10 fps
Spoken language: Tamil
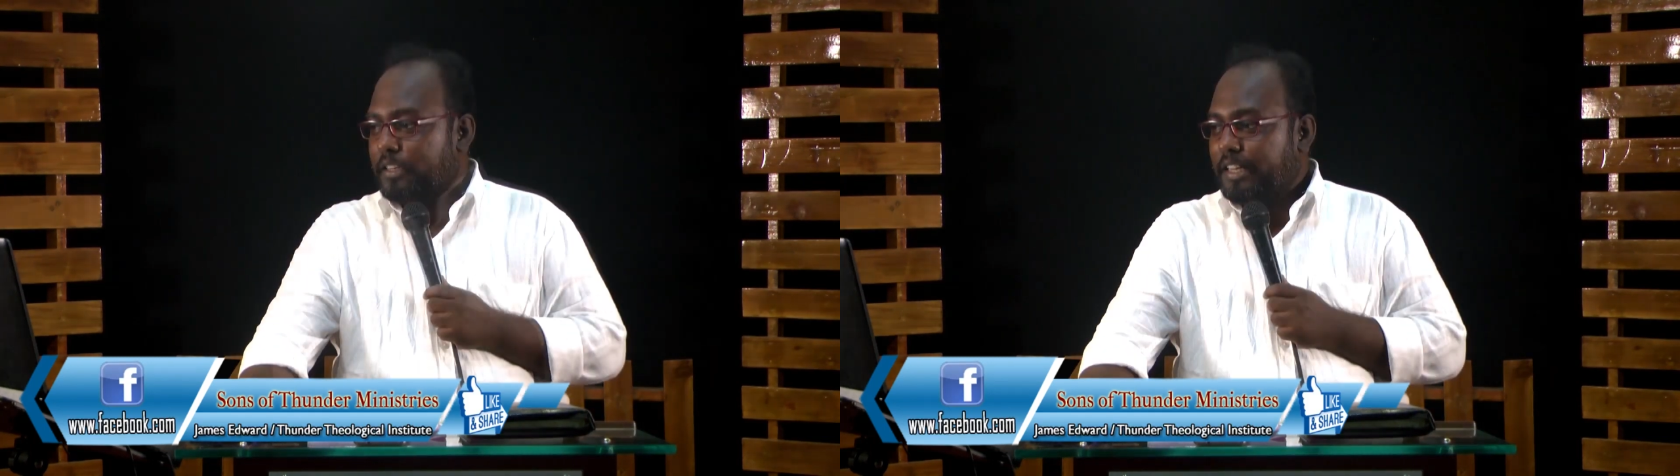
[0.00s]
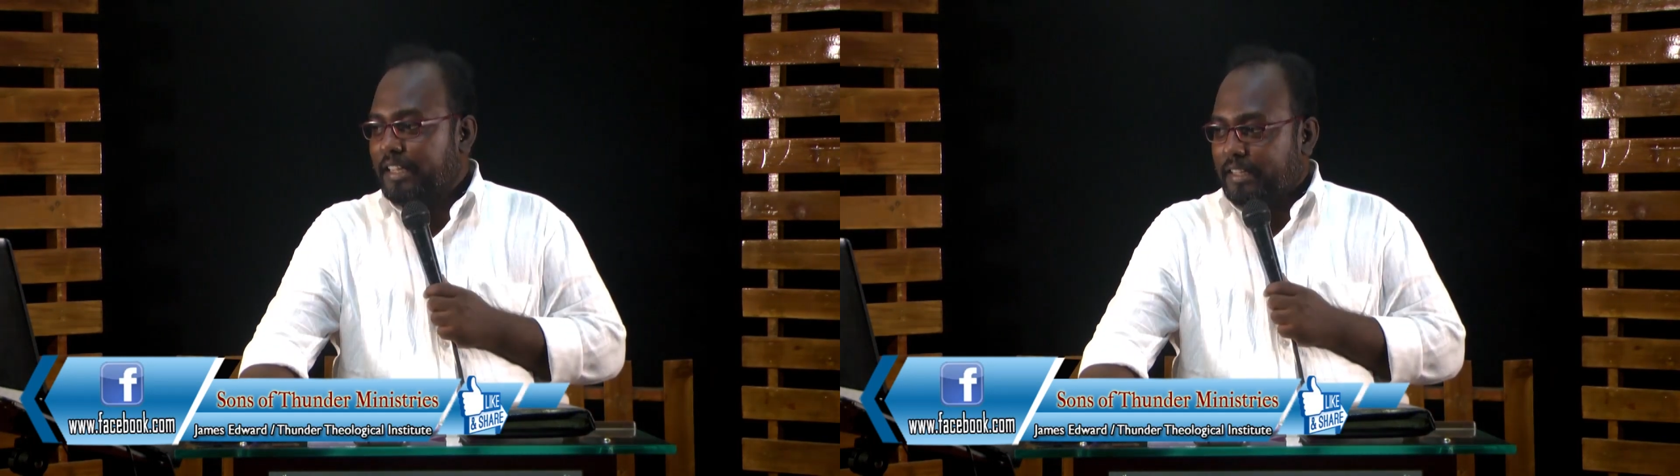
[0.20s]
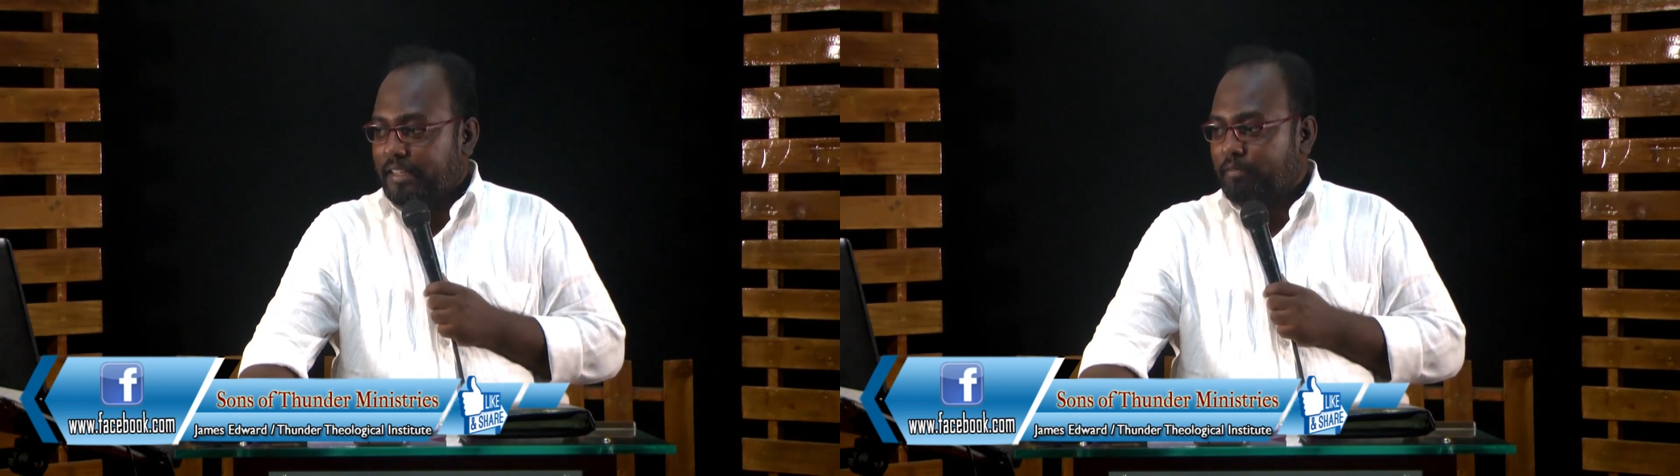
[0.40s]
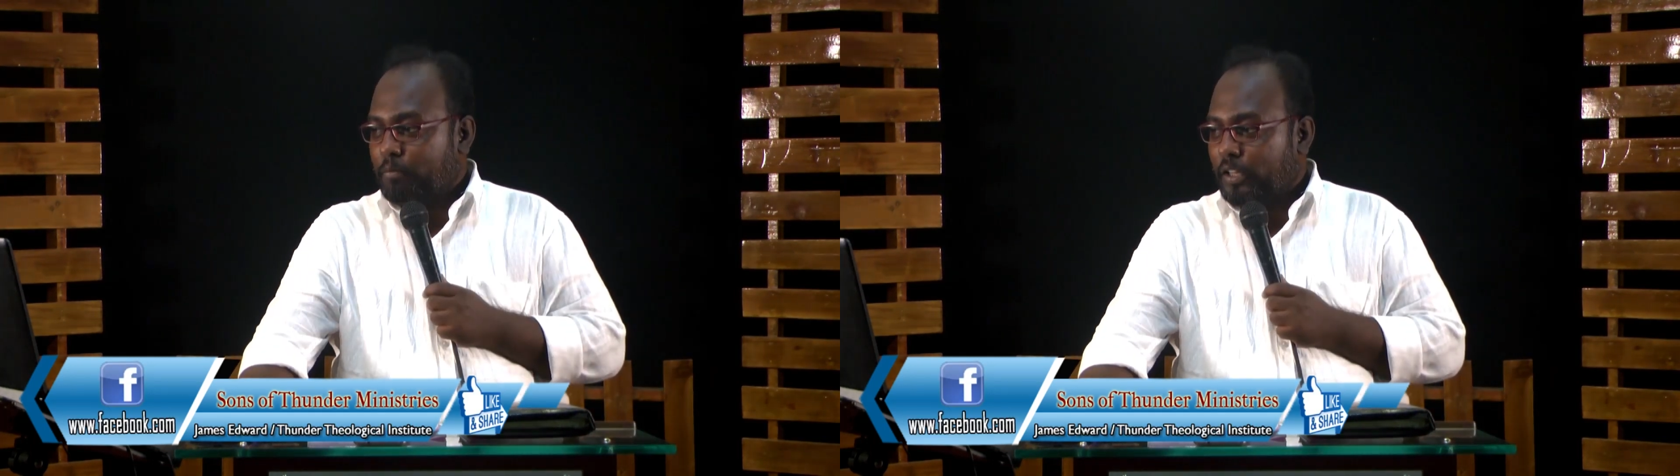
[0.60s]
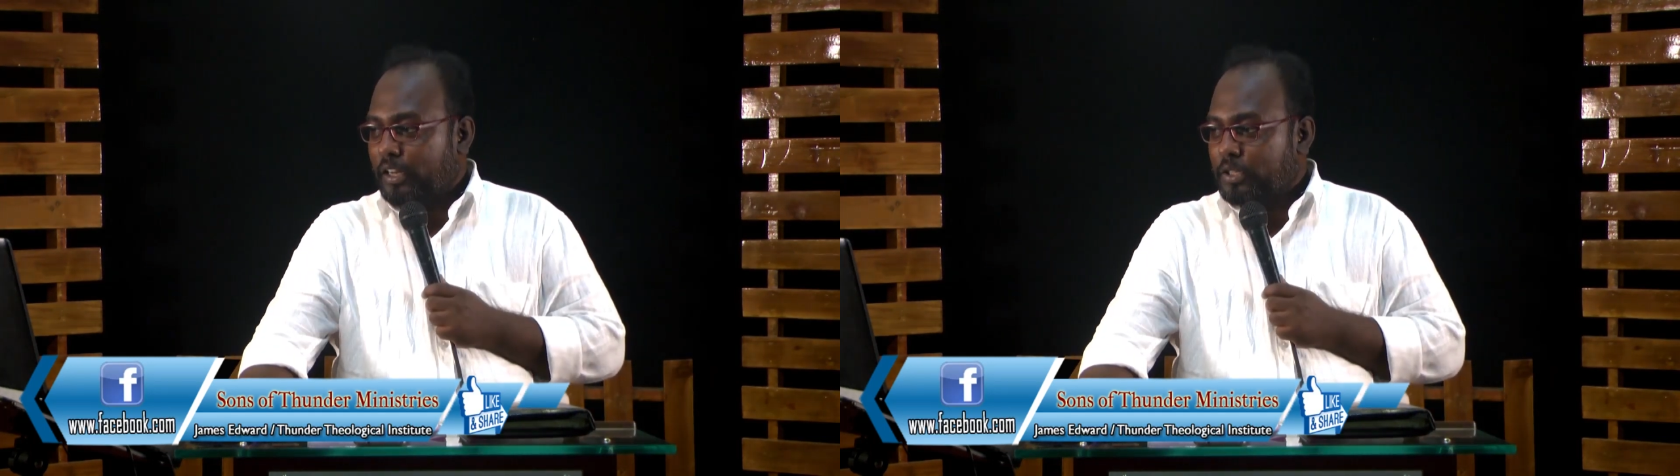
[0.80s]
டி
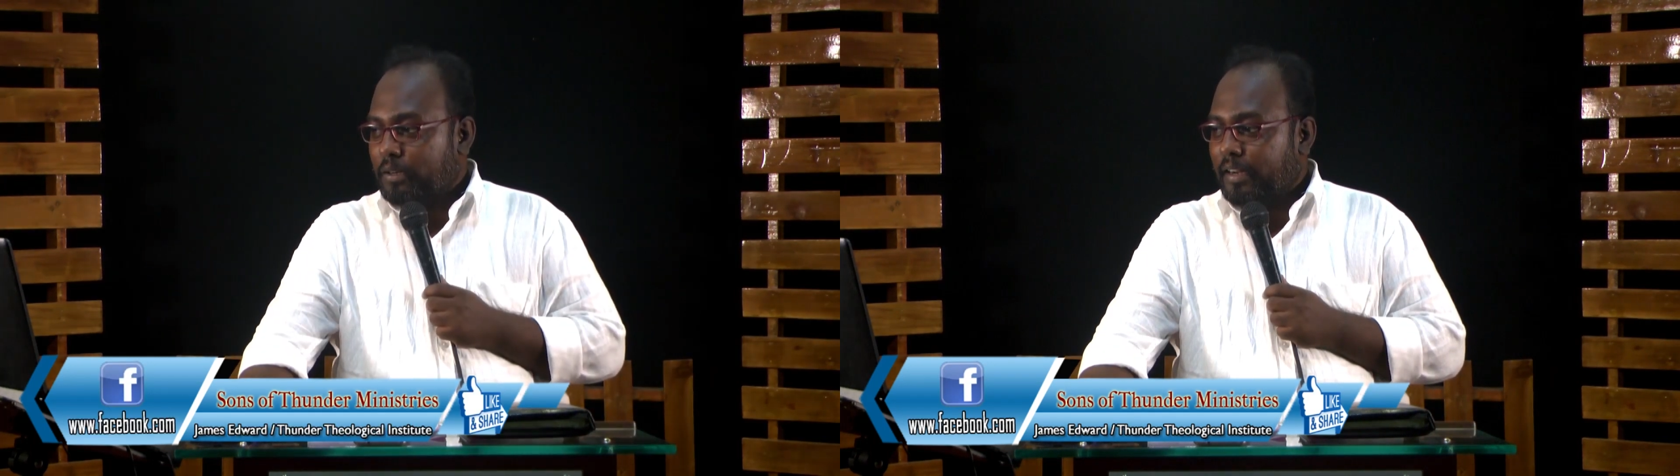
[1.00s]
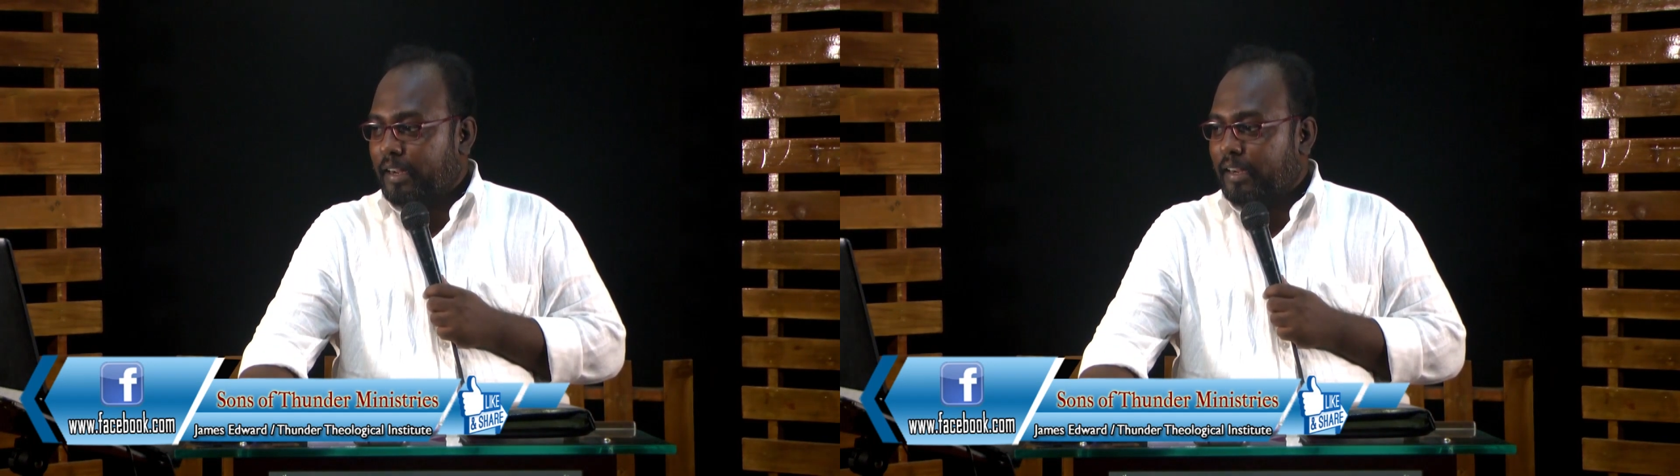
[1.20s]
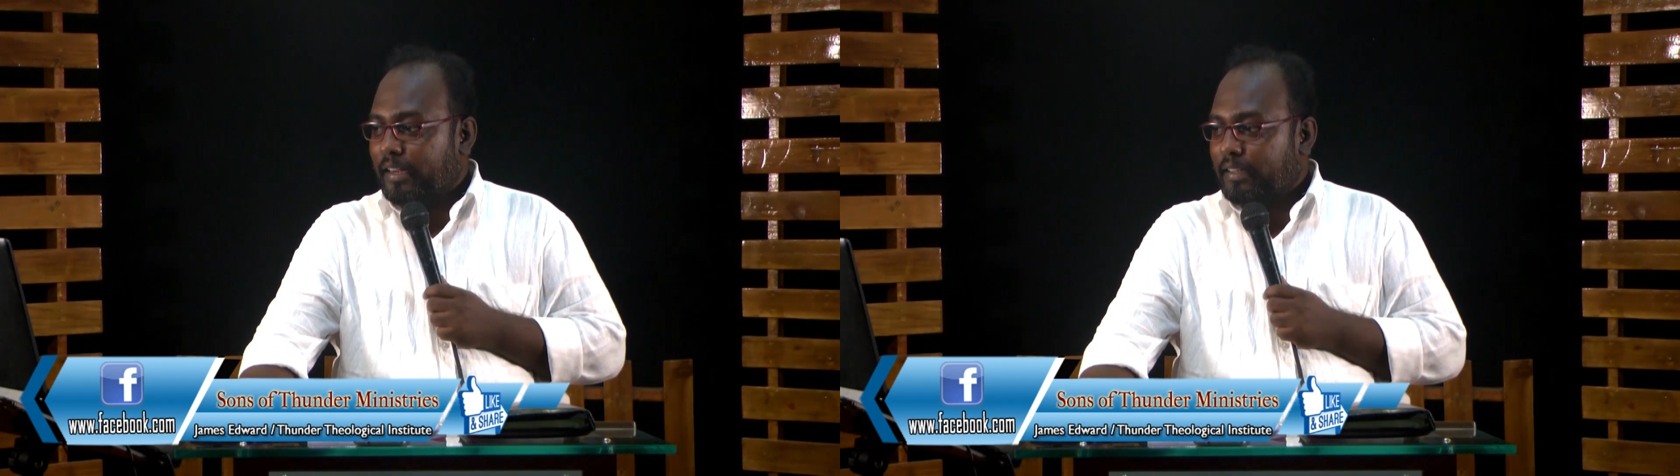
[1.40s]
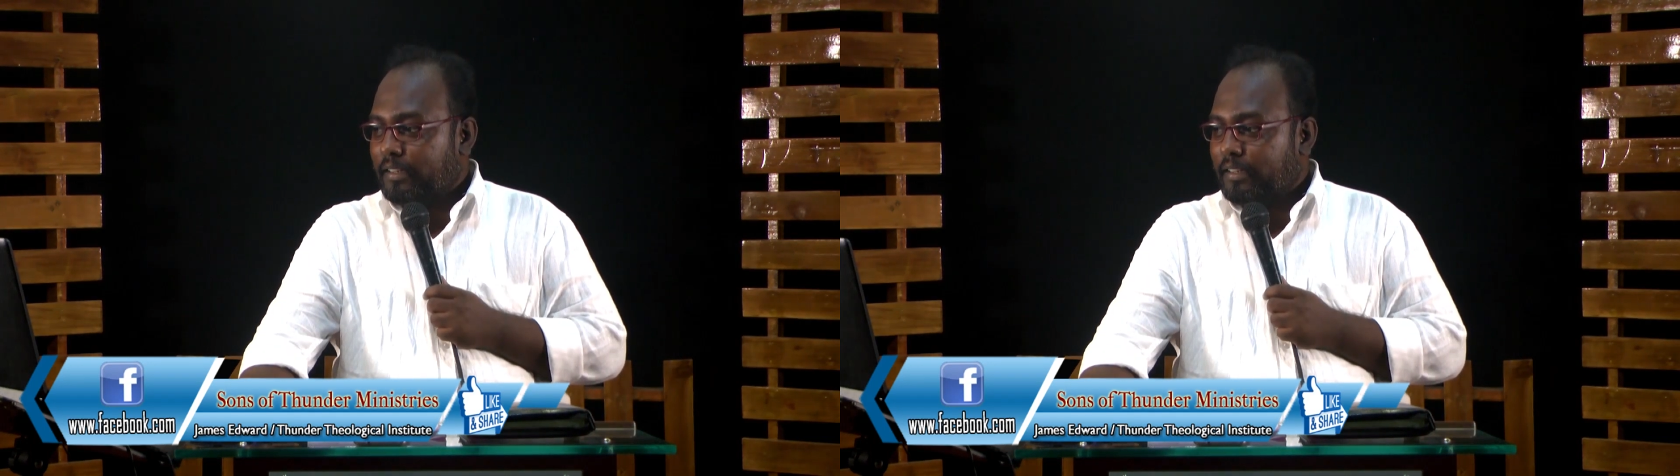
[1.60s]
முதல்ல சொன்னேன்